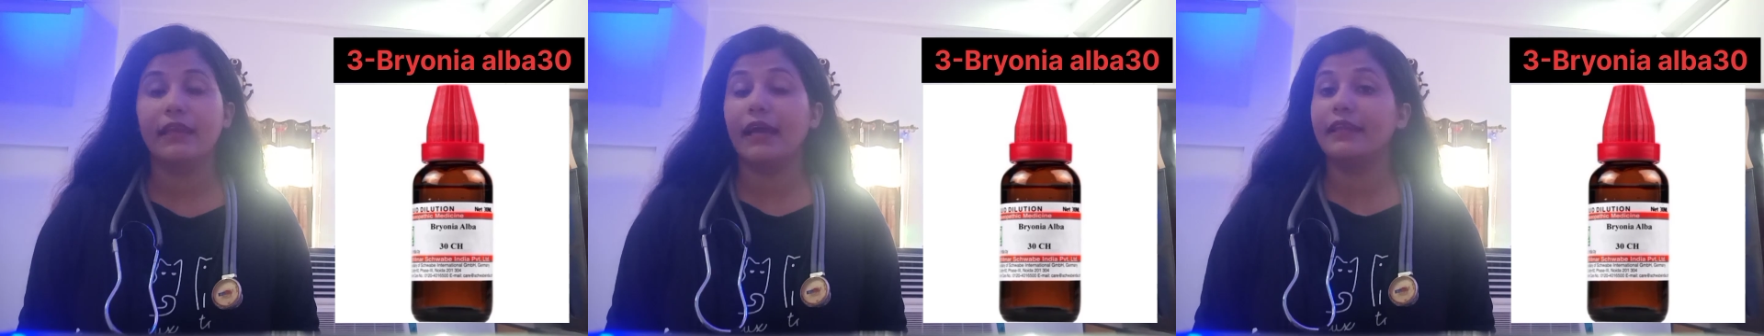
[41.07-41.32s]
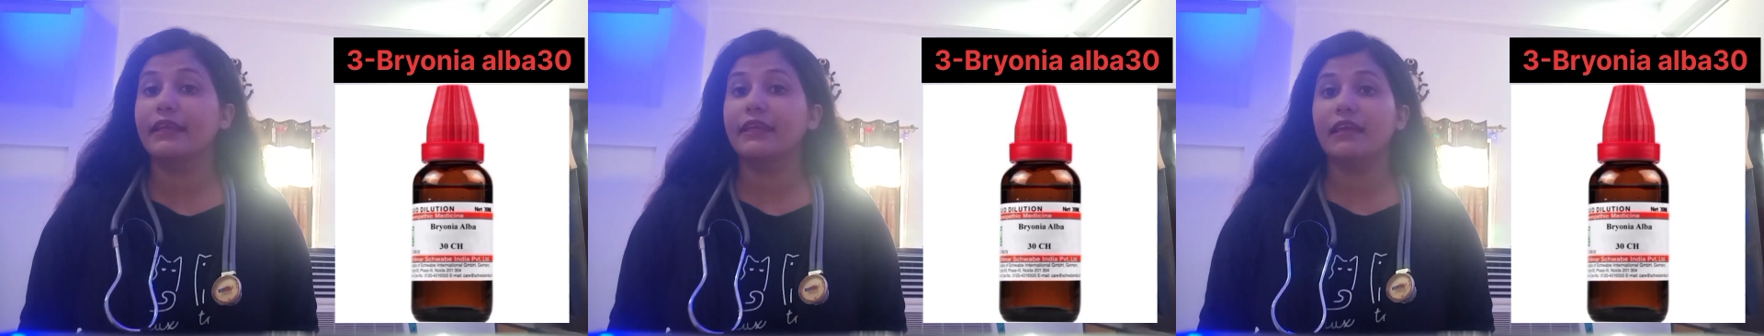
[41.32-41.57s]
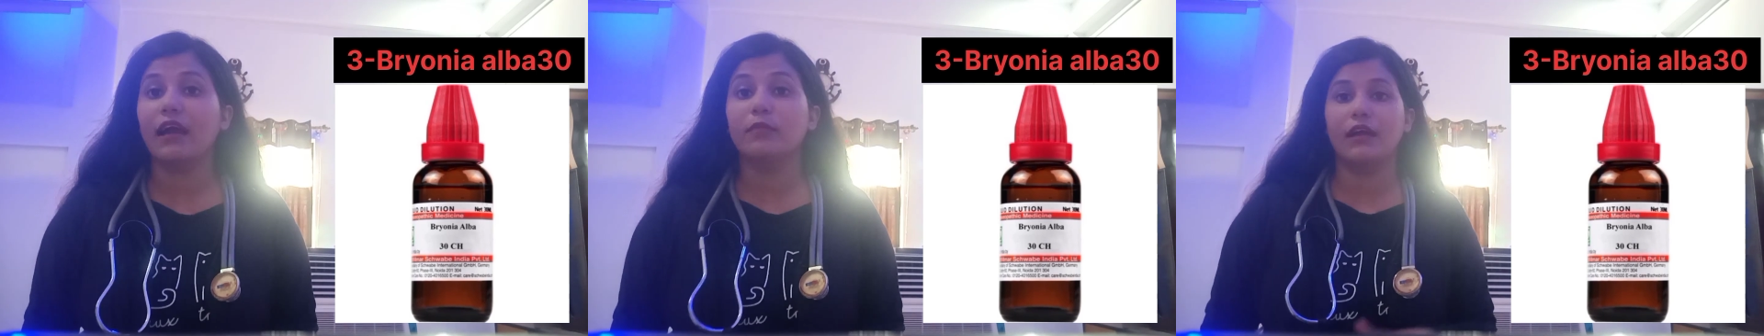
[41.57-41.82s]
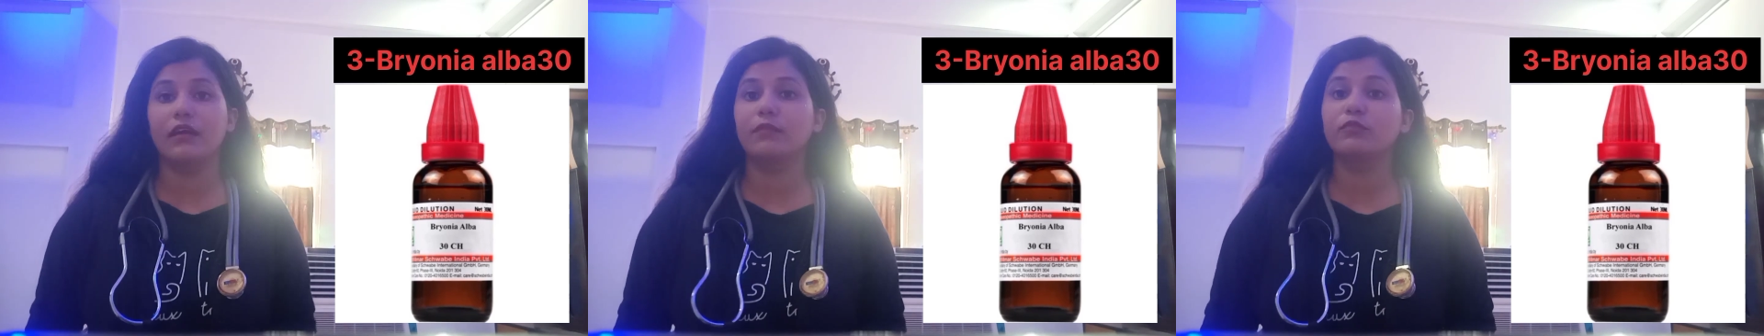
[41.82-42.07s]
यानी कि
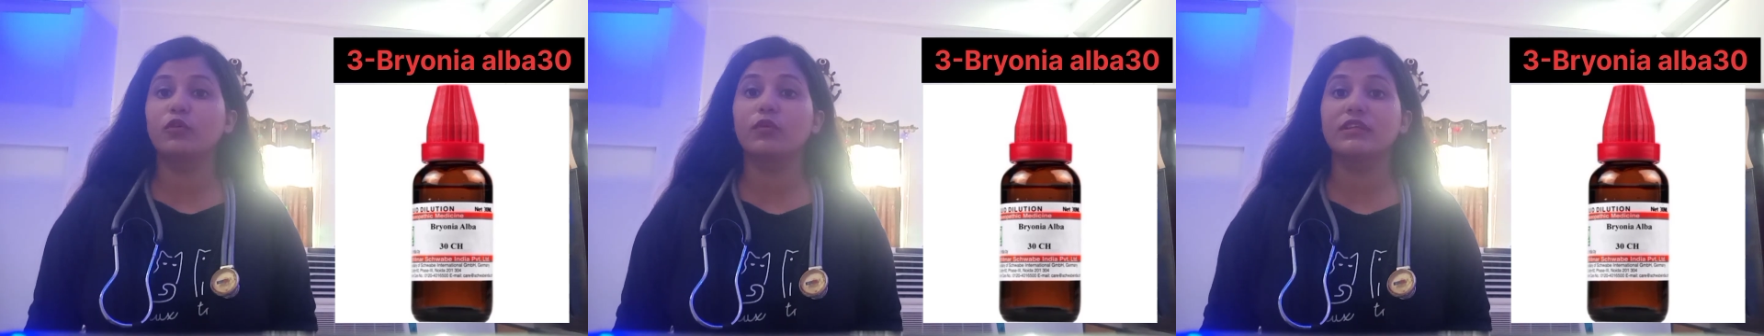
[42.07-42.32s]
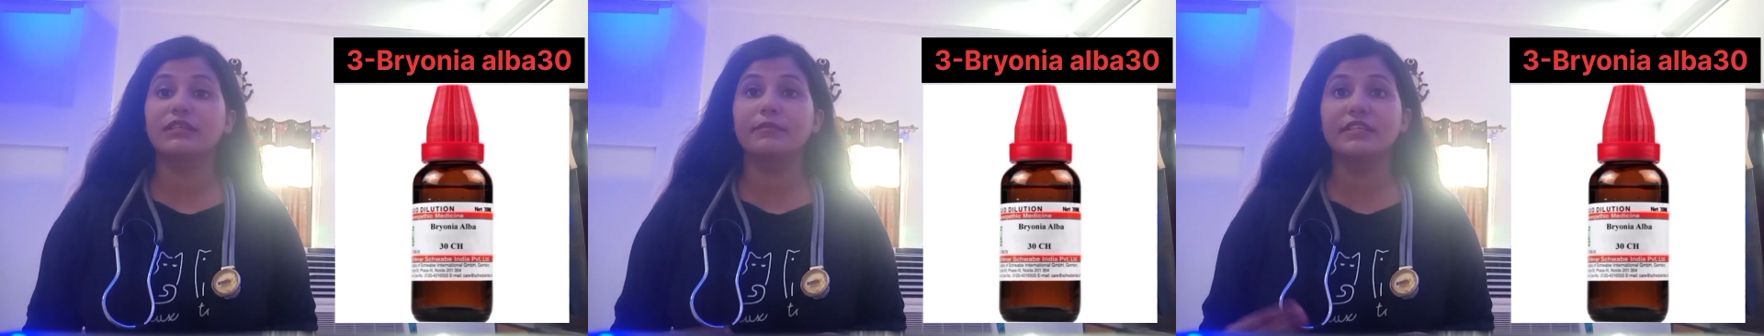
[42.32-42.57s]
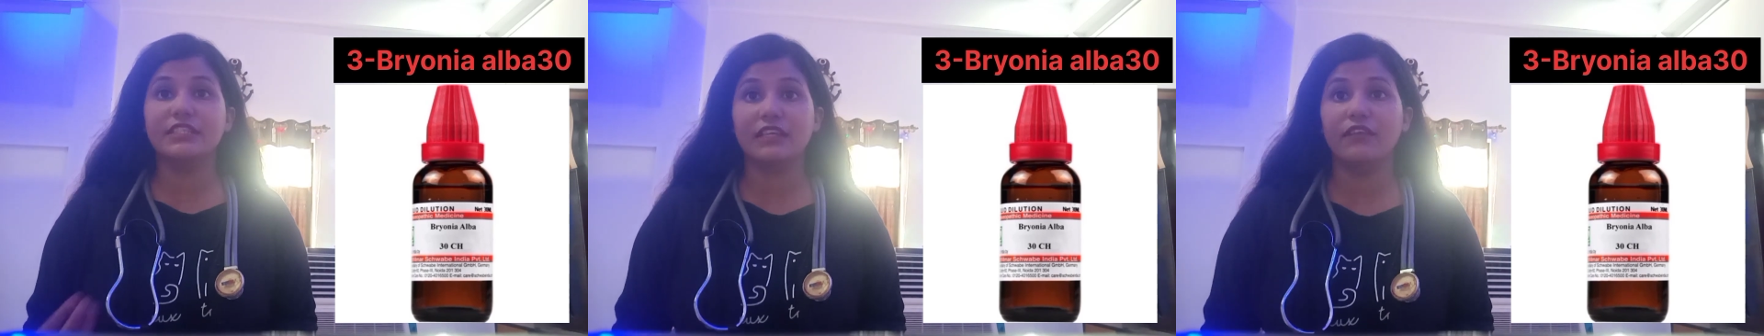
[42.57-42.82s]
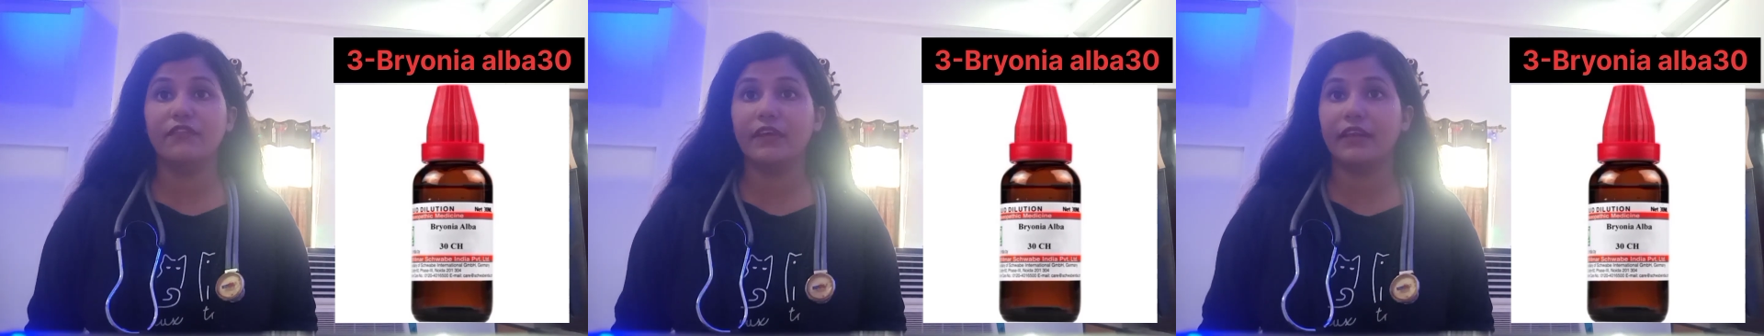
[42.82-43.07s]
अगर आप थोड़ा सा भी
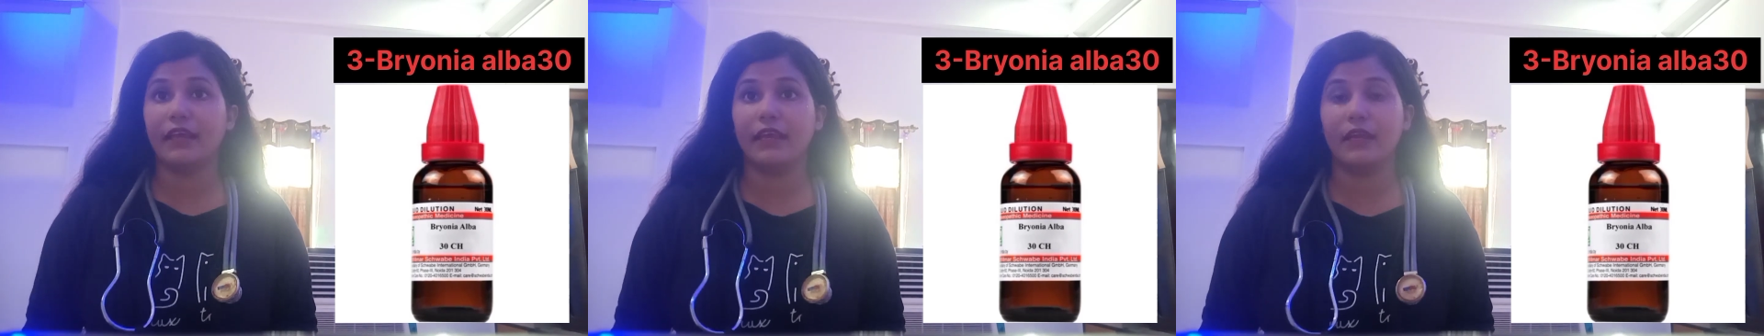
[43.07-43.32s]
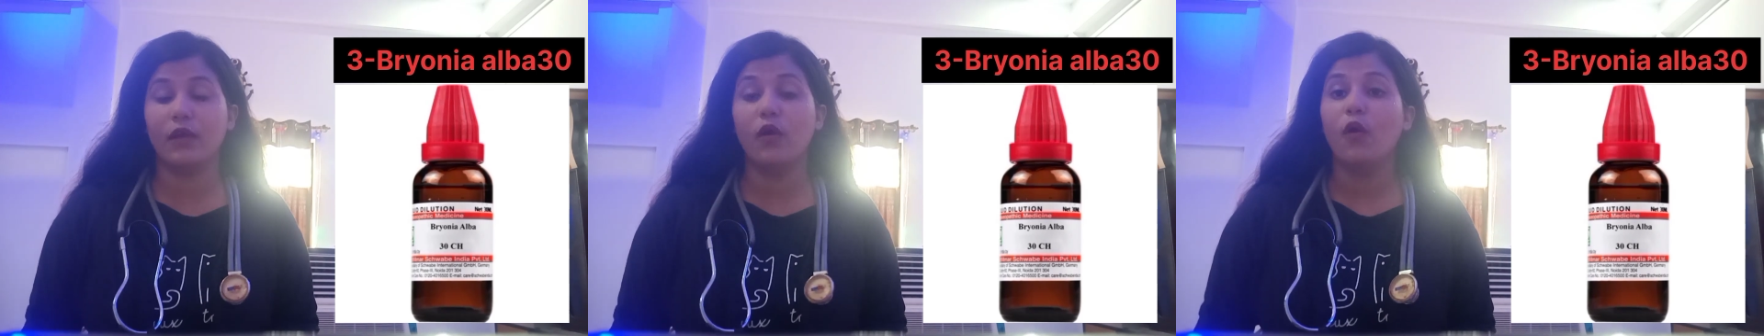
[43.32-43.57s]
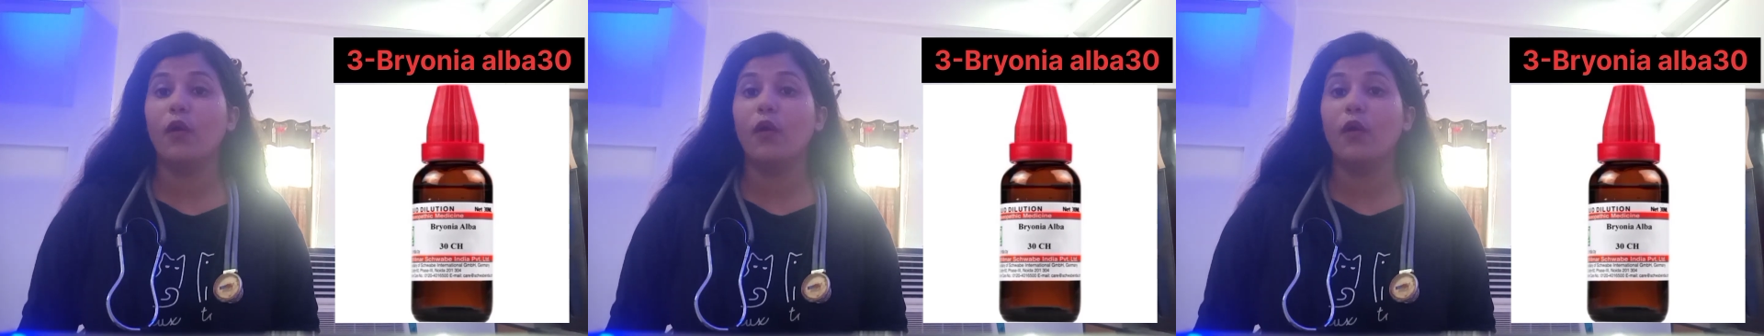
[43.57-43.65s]
चल फिर रहे हैं